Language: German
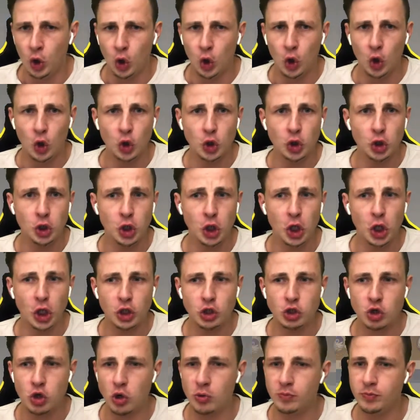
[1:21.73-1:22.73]
Und
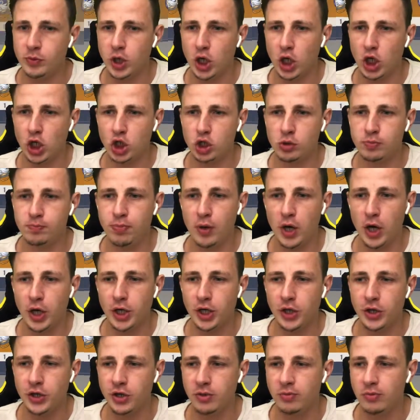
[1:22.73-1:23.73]
jetzt kommt der
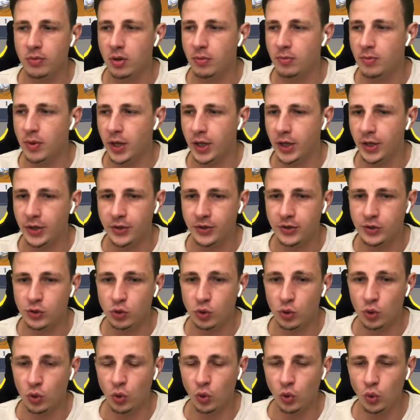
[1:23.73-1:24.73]
spannende Moment.
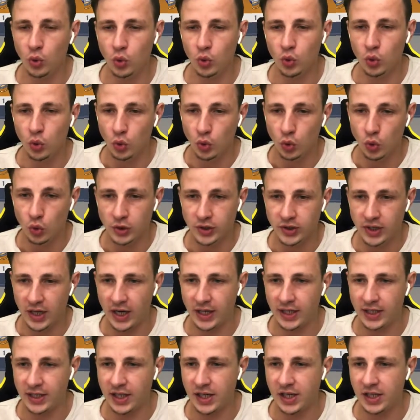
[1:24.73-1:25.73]
Uh,
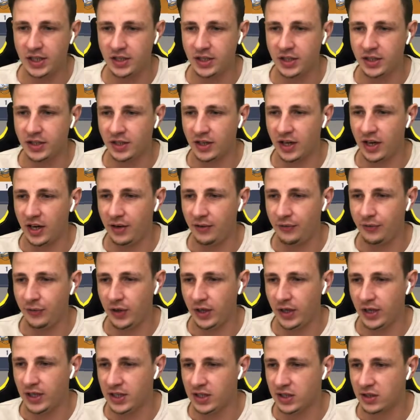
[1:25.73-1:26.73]
drei Kelche, drei
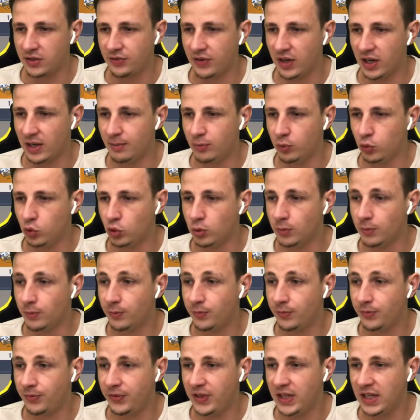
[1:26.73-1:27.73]
Federn, zwei Blumen,
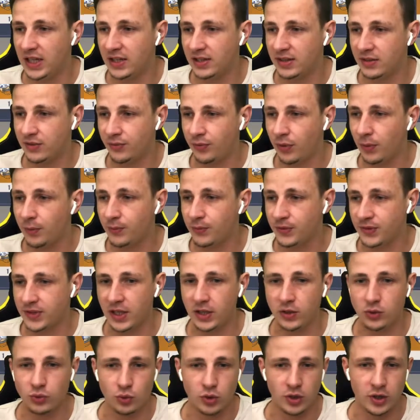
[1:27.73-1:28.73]
vier, fünf
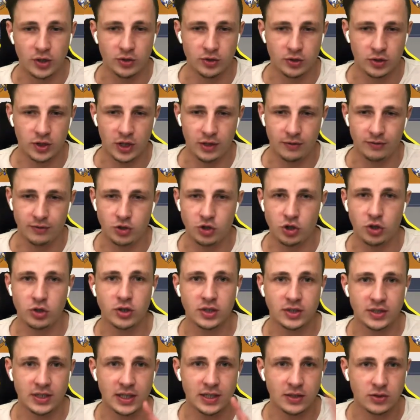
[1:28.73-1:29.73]
Sanduhren. Okay, wir schauen
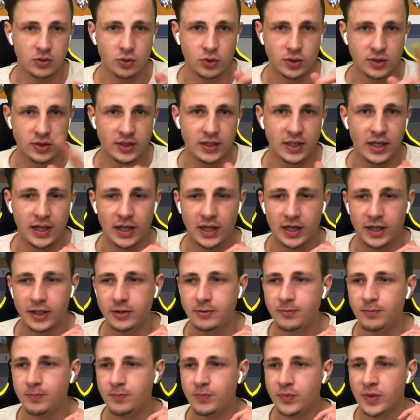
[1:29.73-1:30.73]
uns ganz kurz die Dinger
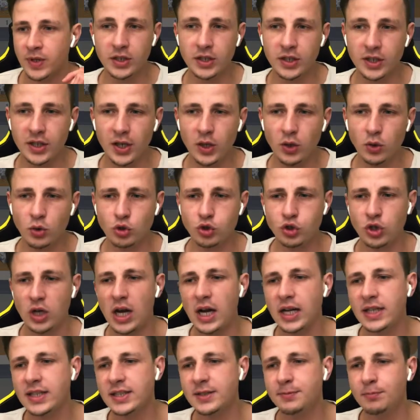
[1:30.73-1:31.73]
an. krio
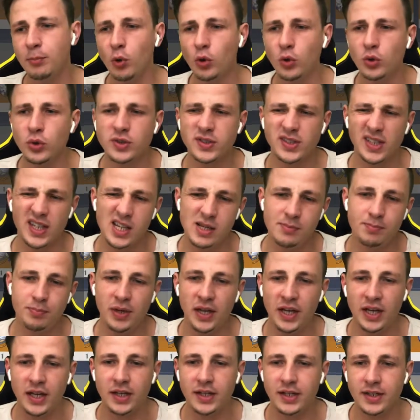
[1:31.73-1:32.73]
schadensbonus
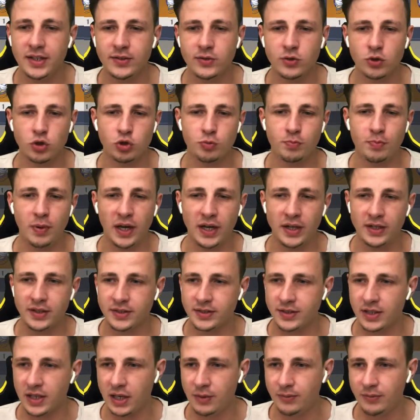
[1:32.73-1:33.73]
LP, nicht so
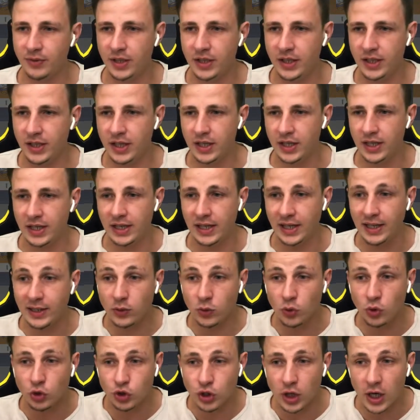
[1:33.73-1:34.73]
spannend. Dann haben wir hier
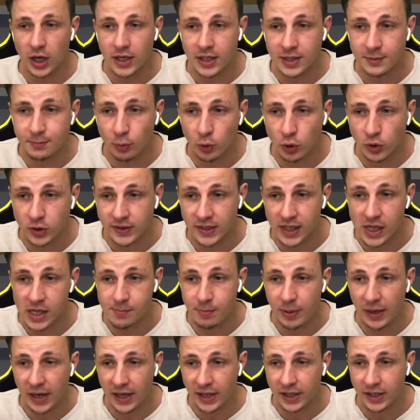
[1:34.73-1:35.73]
Elektro-Schadensbonus
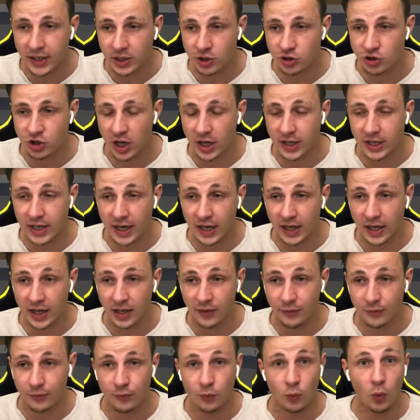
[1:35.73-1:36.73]
LP,
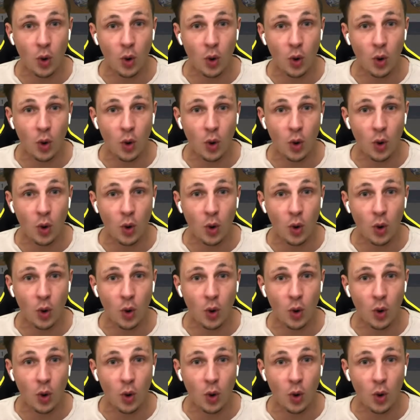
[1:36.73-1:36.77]
Crit-Schaden-Angriff.